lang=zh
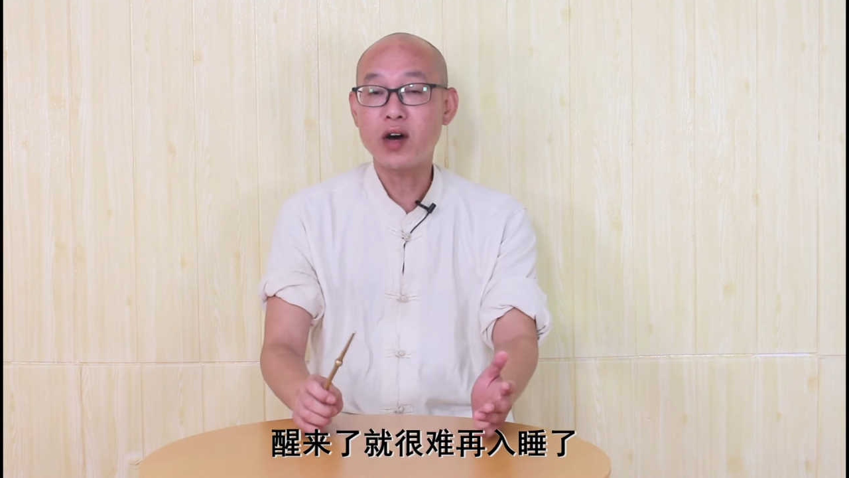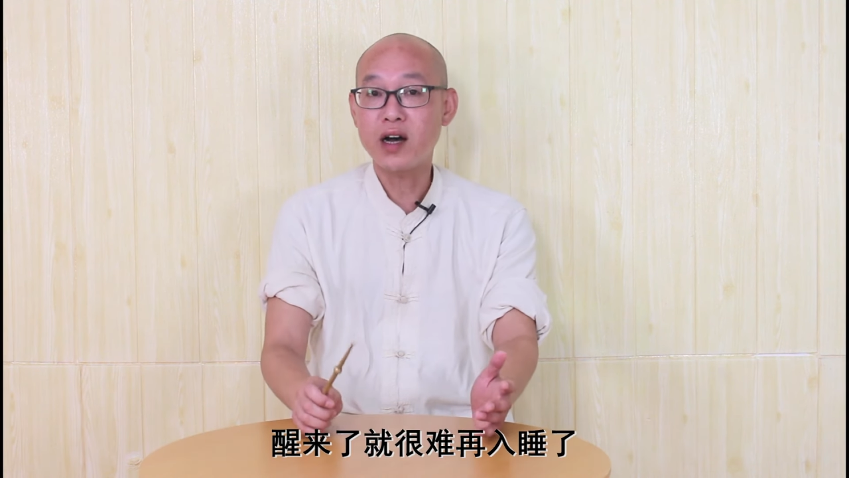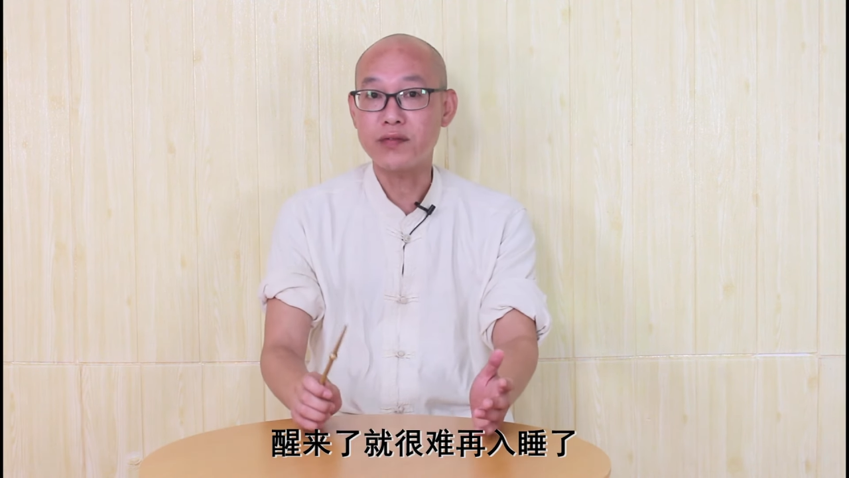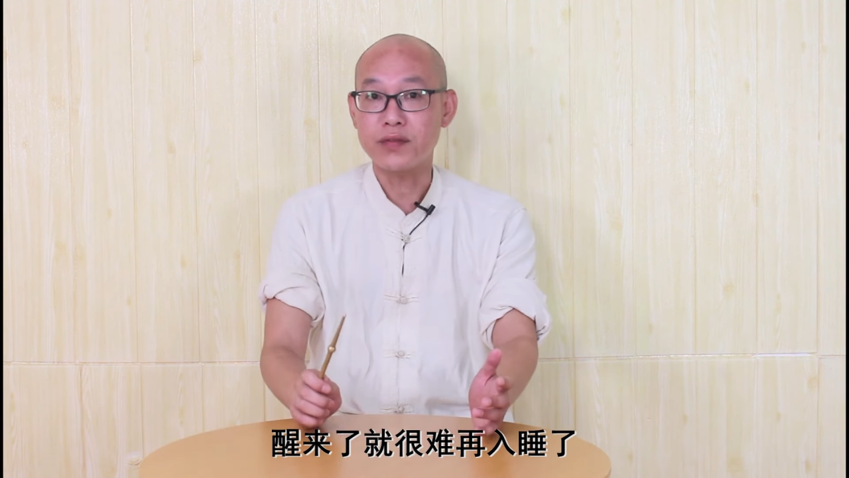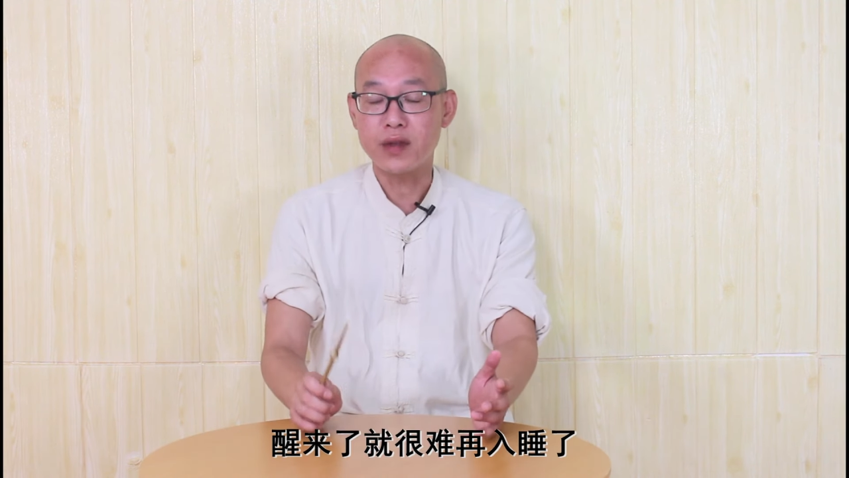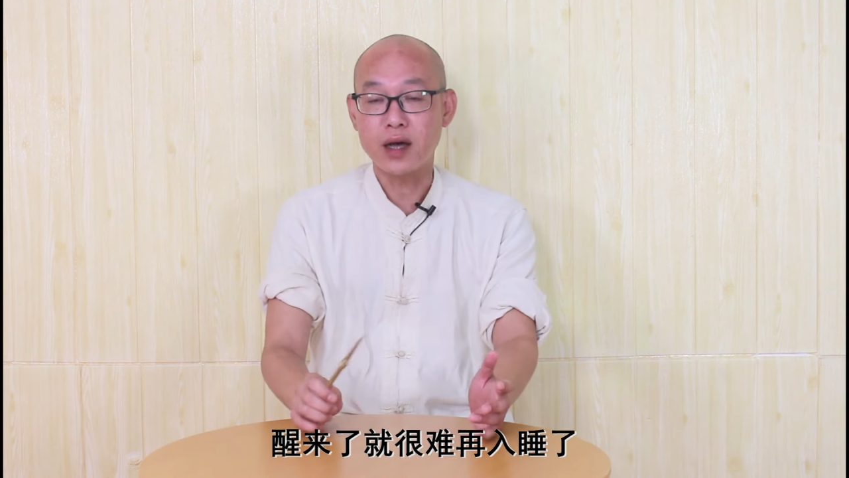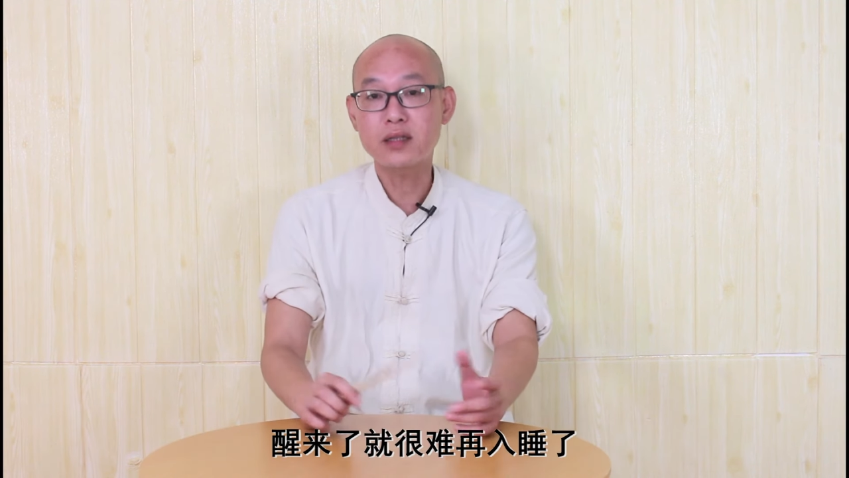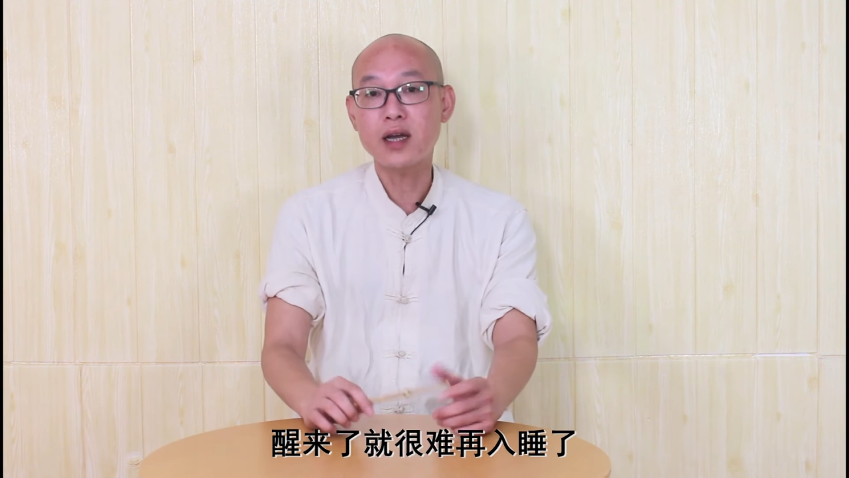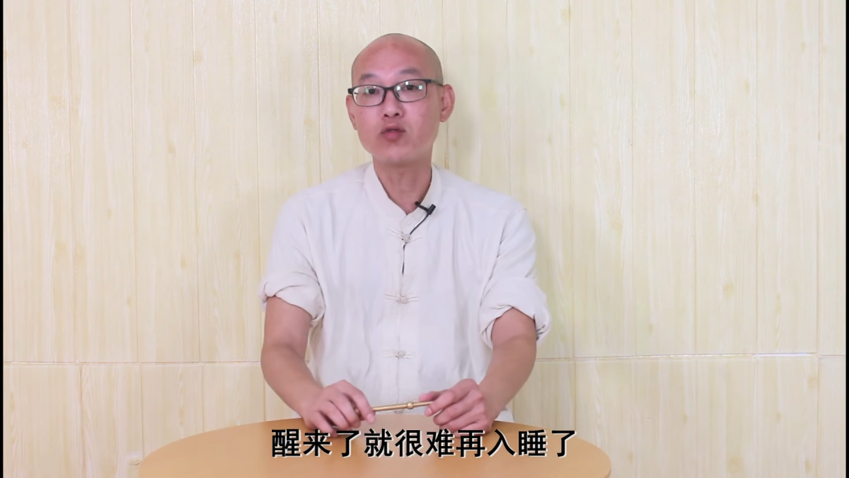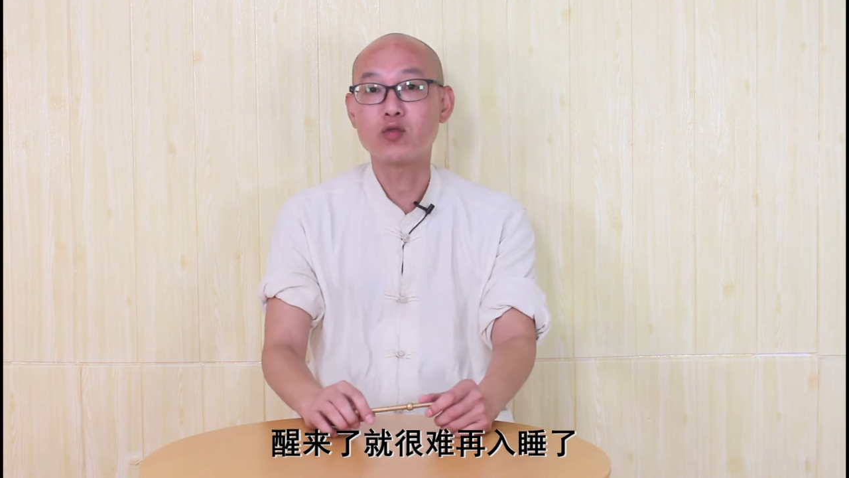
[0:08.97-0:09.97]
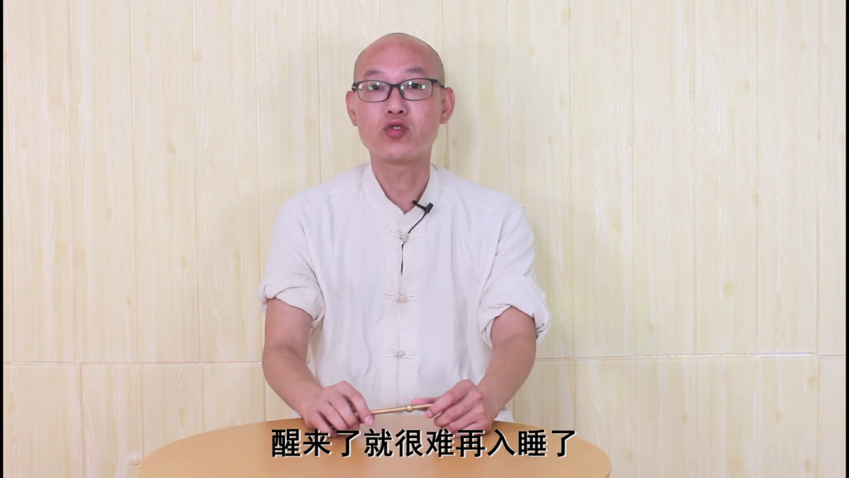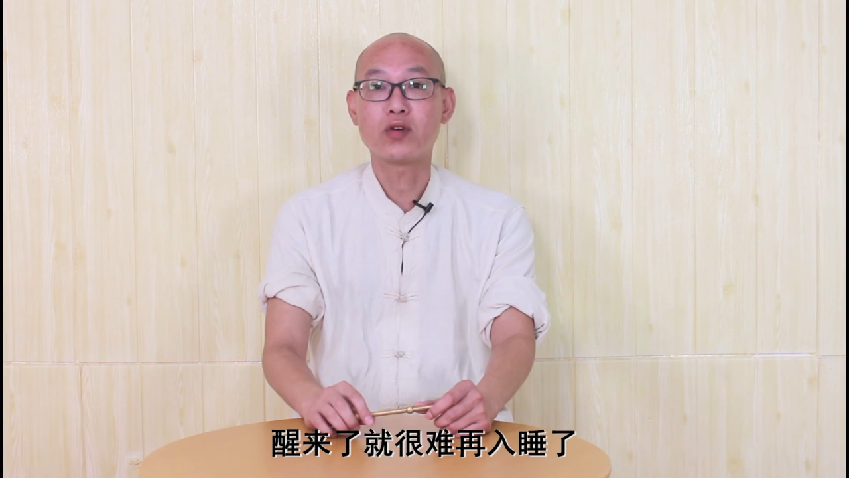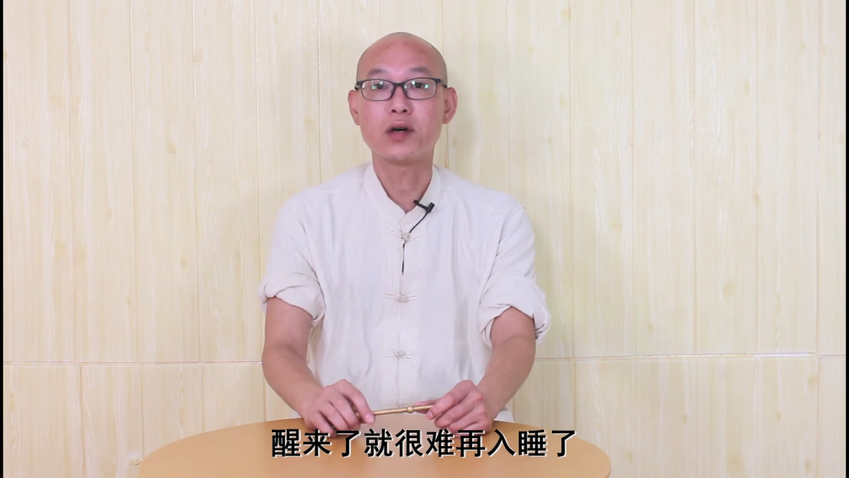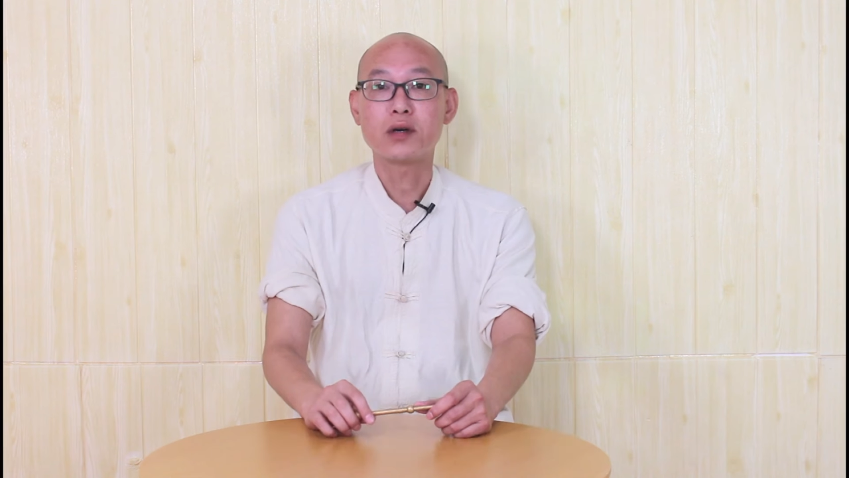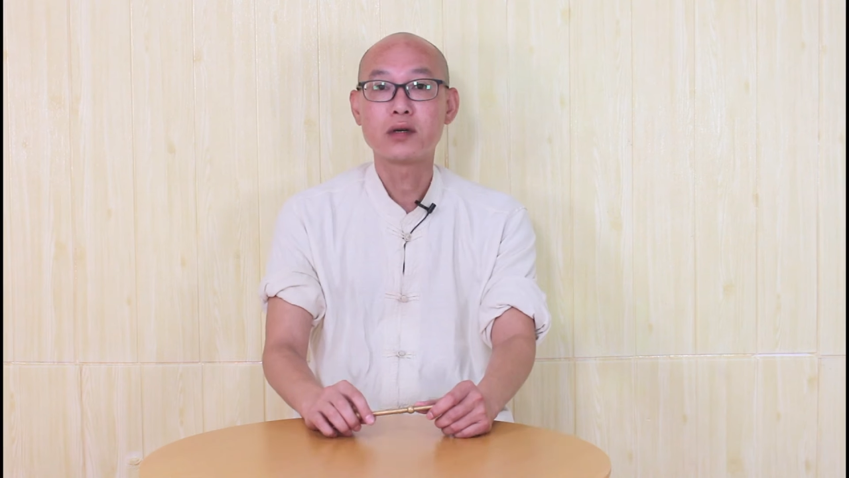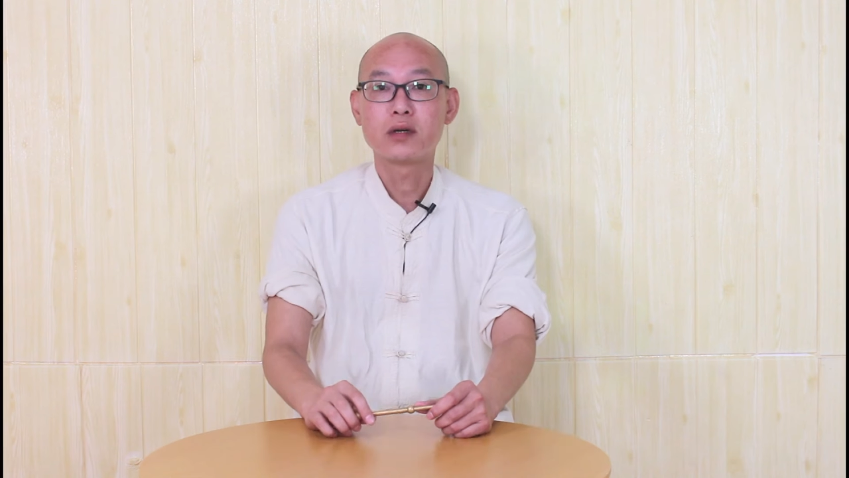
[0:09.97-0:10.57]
很难再入睡了。